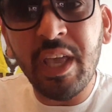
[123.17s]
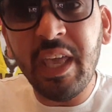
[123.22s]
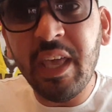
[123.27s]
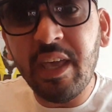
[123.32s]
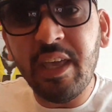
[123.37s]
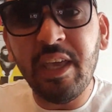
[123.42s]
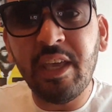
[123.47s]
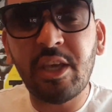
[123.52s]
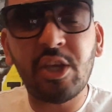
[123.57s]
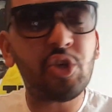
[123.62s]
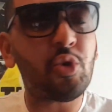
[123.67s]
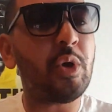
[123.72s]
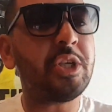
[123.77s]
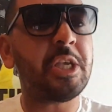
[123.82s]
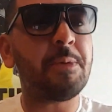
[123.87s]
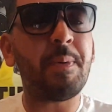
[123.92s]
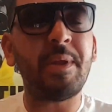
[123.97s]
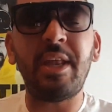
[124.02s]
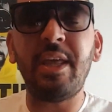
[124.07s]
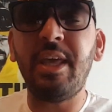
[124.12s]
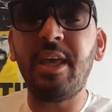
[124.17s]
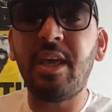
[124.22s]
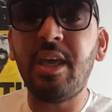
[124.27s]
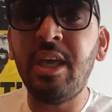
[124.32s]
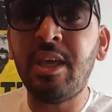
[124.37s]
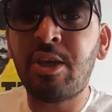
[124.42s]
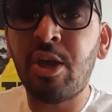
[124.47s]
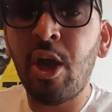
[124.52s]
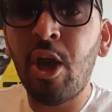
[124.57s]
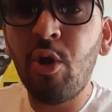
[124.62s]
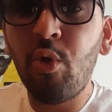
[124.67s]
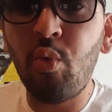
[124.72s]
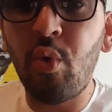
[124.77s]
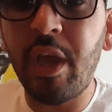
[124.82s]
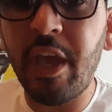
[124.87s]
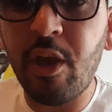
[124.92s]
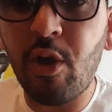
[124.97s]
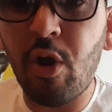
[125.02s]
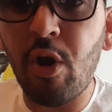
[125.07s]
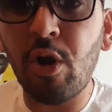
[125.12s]
Eric, je crois qu'il s'appelle Eric ou
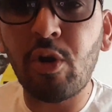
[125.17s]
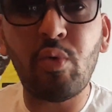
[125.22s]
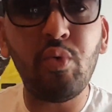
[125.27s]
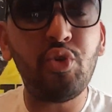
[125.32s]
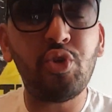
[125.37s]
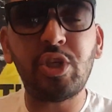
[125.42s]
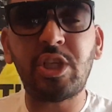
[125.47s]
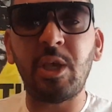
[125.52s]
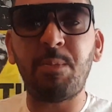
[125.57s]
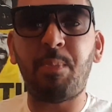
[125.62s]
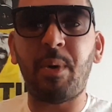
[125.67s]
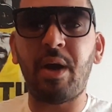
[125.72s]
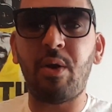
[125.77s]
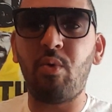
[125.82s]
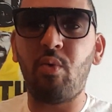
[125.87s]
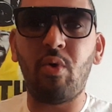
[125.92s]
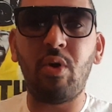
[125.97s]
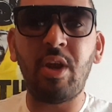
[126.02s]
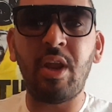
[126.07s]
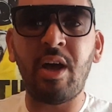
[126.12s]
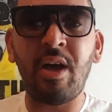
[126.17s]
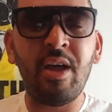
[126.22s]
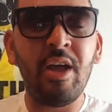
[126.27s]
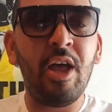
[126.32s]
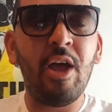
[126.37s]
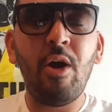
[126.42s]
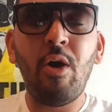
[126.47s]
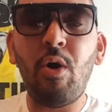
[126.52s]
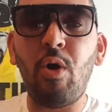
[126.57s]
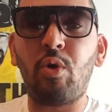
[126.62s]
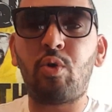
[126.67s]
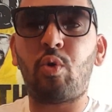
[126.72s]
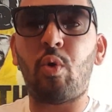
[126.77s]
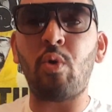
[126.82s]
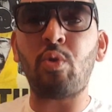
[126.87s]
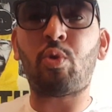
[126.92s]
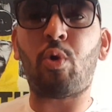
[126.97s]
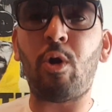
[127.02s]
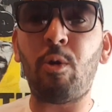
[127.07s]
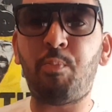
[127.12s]
Eroc ou je sais pas. Voilà oh, oh
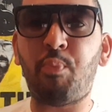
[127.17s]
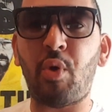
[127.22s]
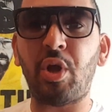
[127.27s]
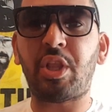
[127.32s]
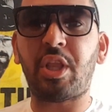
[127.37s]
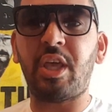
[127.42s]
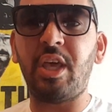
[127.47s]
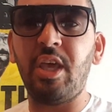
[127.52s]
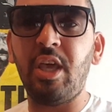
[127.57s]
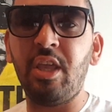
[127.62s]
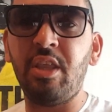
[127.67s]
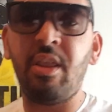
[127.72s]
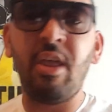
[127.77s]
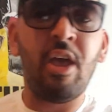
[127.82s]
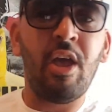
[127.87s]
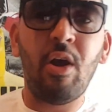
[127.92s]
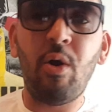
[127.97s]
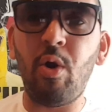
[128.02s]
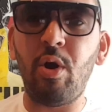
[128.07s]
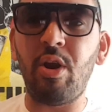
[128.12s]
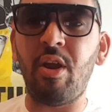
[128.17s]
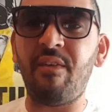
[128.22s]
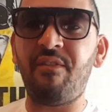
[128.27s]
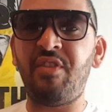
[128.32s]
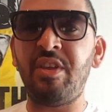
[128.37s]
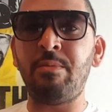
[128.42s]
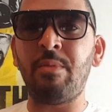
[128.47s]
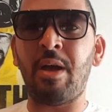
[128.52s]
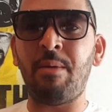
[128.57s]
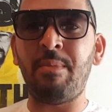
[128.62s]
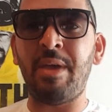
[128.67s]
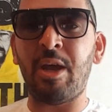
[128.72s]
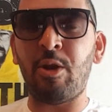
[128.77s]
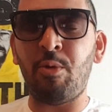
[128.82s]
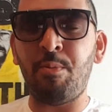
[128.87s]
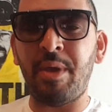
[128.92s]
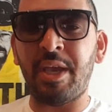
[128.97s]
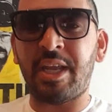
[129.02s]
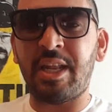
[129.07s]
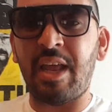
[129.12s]
contrôle poitrine. Oh la vie de ma mère, le
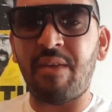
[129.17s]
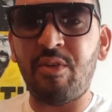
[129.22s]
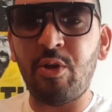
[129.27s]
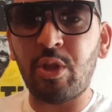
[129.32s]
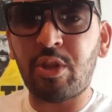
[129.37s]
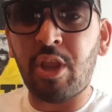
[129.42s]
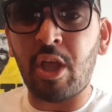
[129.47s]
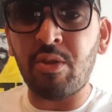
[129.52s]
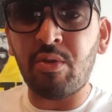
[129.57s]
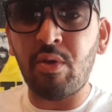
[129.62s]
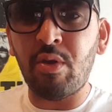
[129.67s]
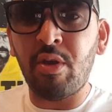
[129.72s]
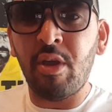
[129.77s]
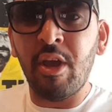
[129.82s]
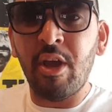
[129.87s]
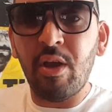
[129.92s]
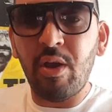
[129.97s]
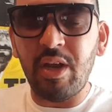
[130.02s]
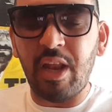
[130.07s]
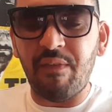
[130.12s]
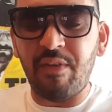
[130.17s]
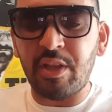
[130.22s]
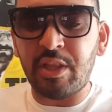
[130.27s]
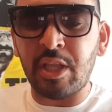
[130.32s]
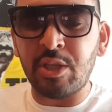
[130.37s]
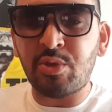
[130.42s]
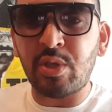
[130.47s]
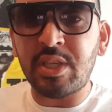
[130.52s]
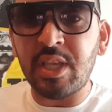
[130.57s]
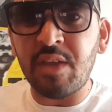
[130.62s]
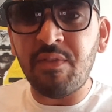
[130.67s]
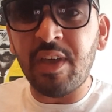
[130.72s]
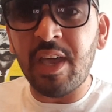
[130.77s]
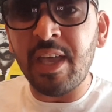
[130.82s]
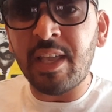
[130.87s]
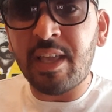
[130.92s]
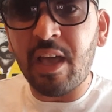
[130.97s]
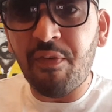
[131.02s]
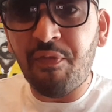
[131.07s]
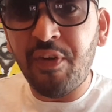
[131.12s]
mec, il avait le temps de, il avait le temps de se servir un
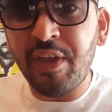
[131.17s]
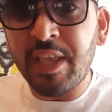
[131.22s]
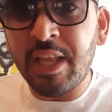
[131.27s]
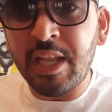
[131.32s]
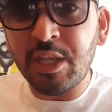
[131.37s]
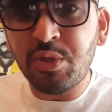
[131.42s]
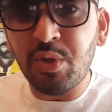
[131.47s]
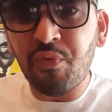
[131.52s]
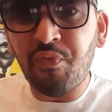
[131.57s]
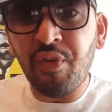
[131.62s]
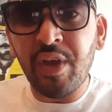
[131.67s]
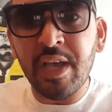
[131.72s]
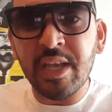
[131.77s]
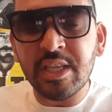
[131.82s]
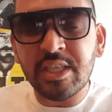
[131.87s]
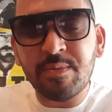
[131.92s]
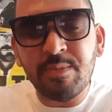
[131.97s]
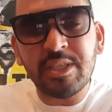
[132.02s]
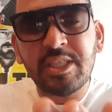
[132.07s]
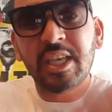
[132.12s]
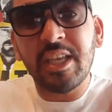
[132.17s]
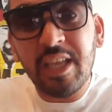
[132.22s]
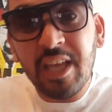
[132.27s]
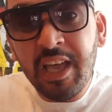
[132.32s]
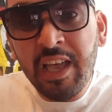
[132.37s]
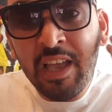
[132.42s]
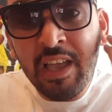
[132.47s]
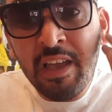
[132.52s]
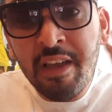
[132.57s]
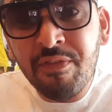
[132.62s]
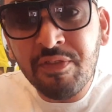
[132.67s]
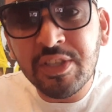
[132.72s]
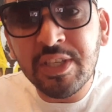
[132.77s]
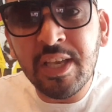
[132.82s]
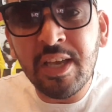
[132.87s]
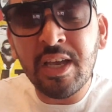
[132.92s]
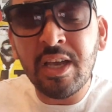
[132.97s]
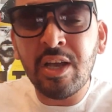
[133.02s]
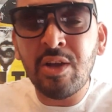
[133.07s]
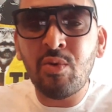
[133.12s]
café dans la surface. Mais c'est grave
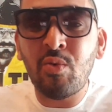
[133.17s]
ça.